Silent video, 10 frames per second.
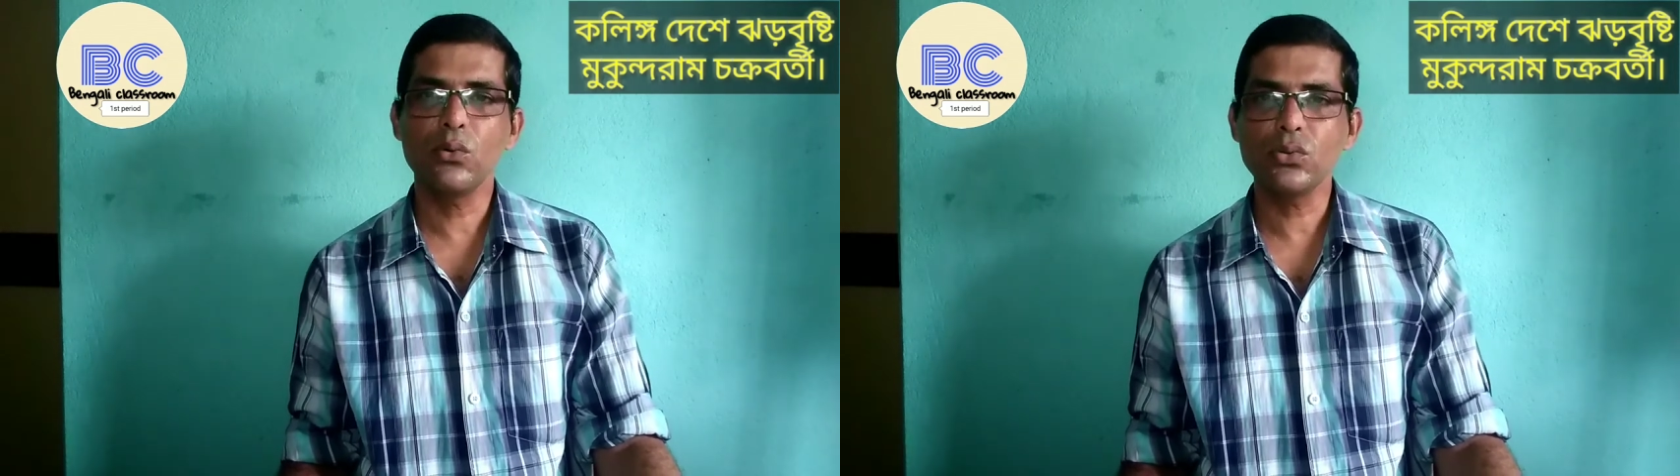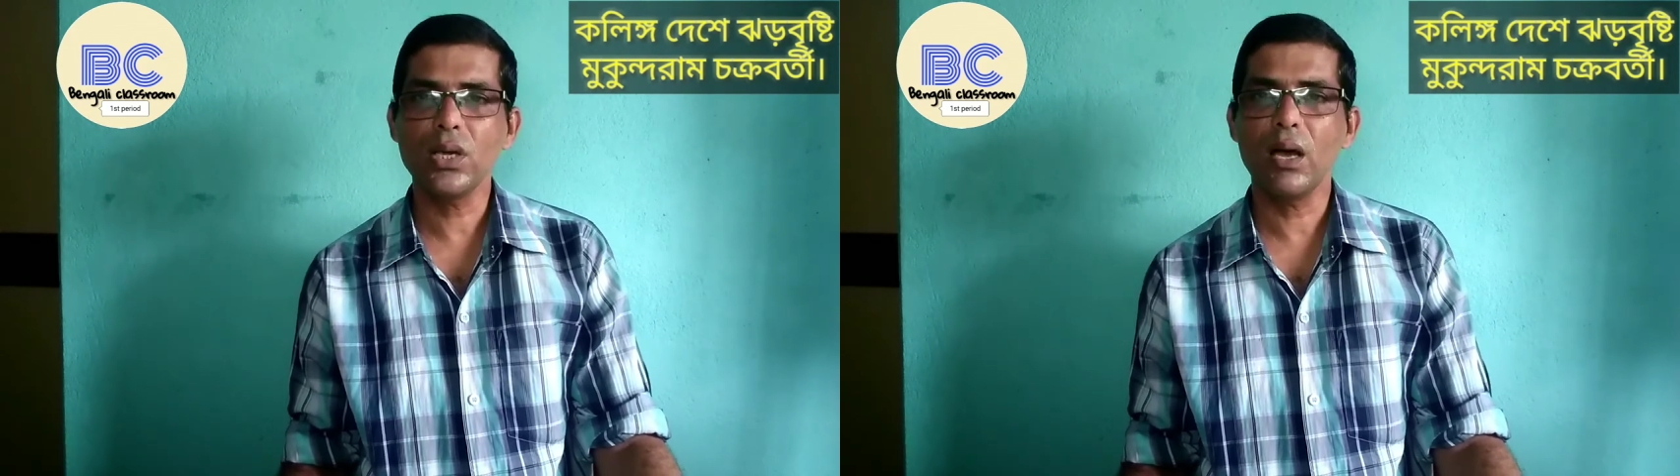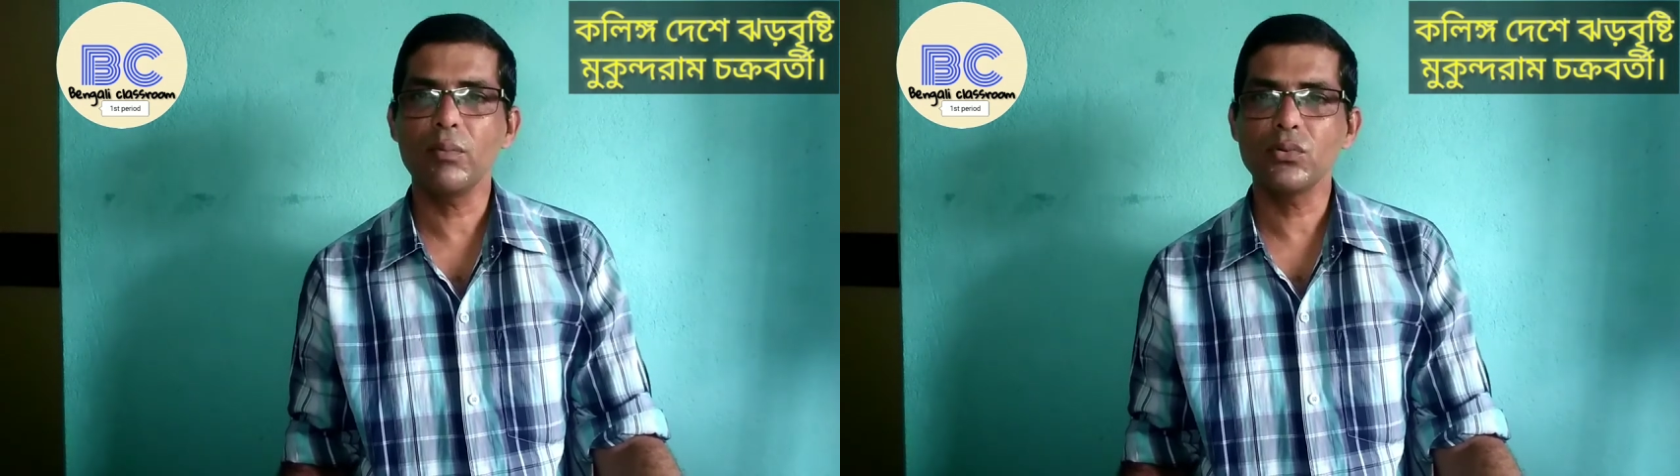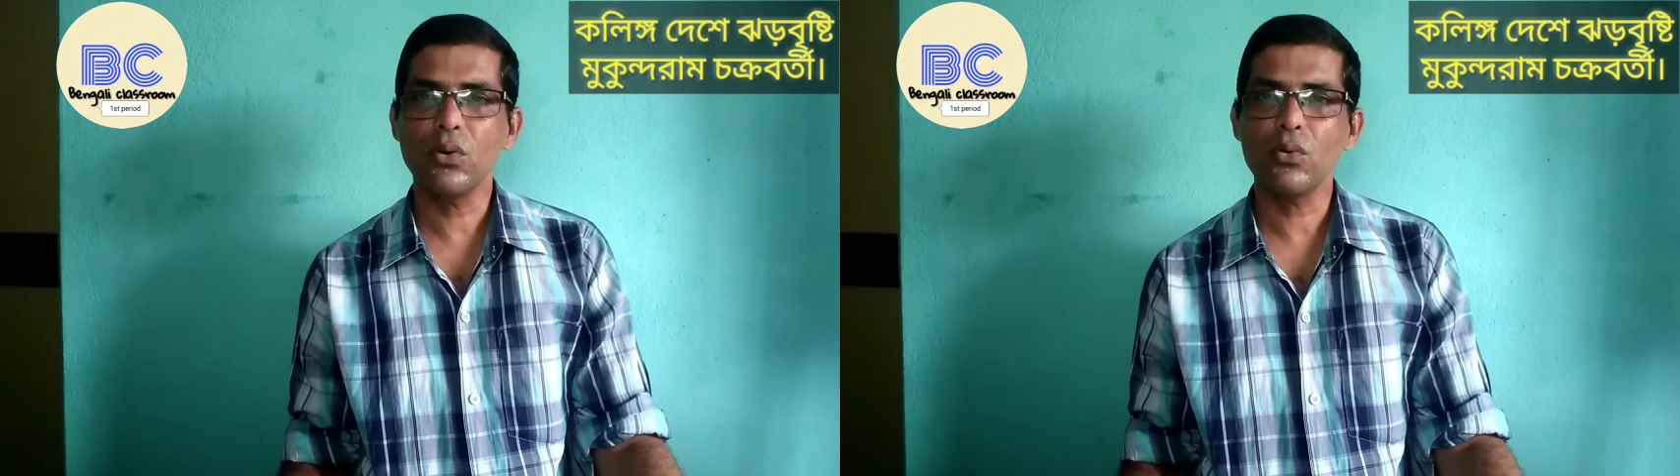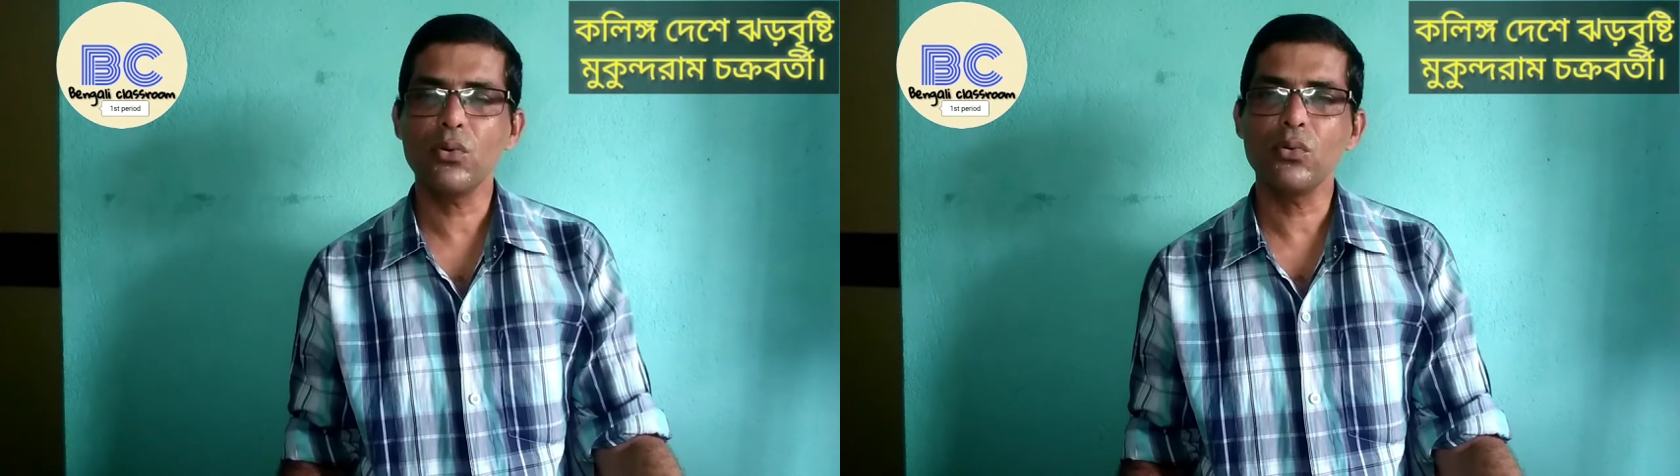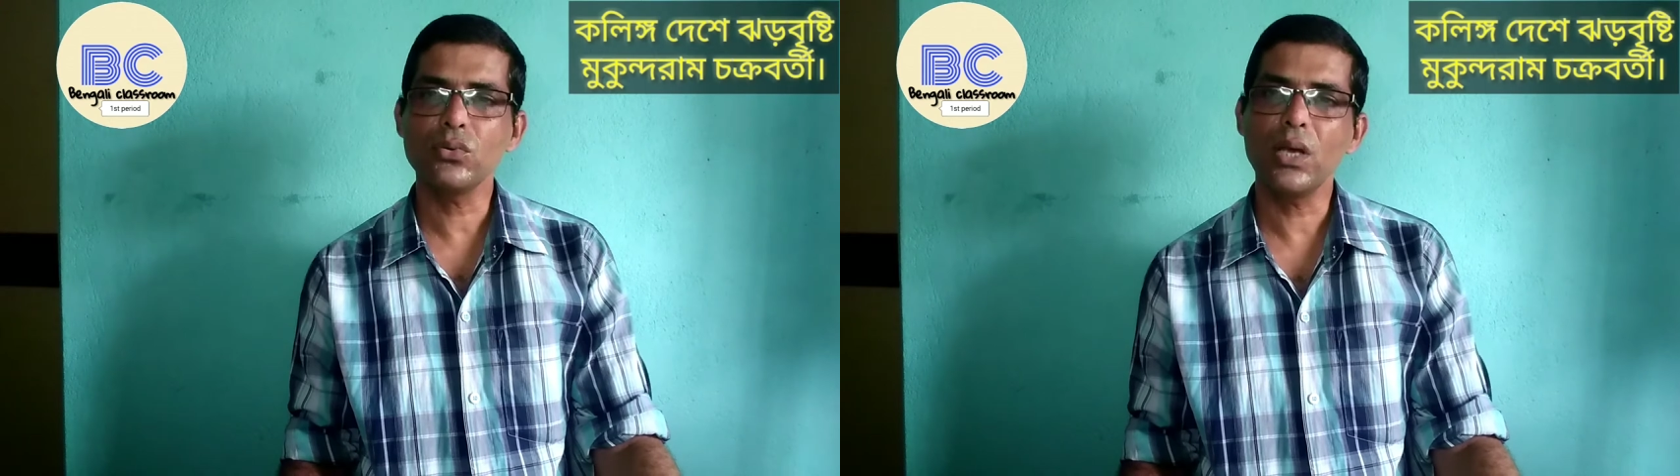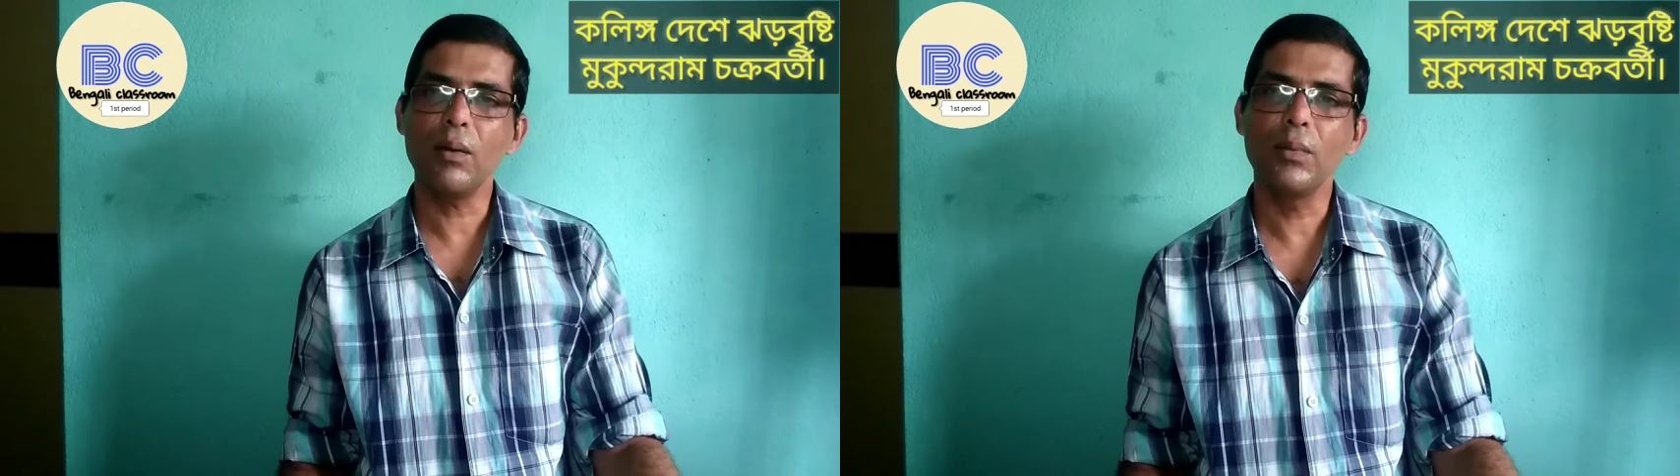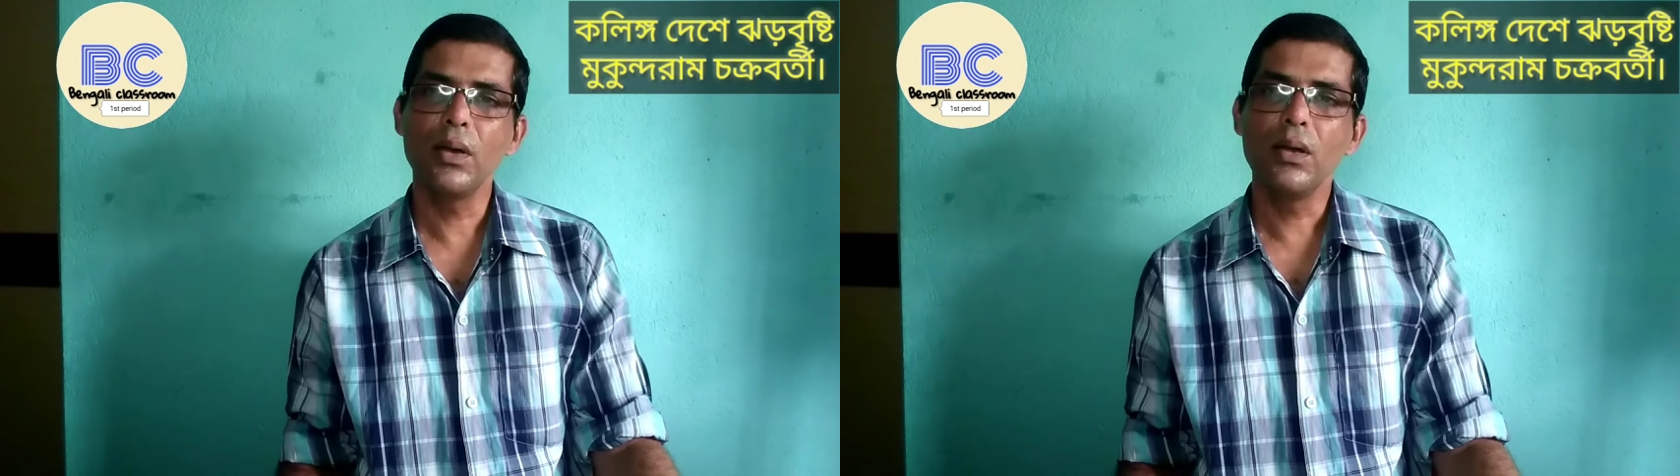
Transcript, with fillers: গোসাপ স্বর্ণ গোসাপ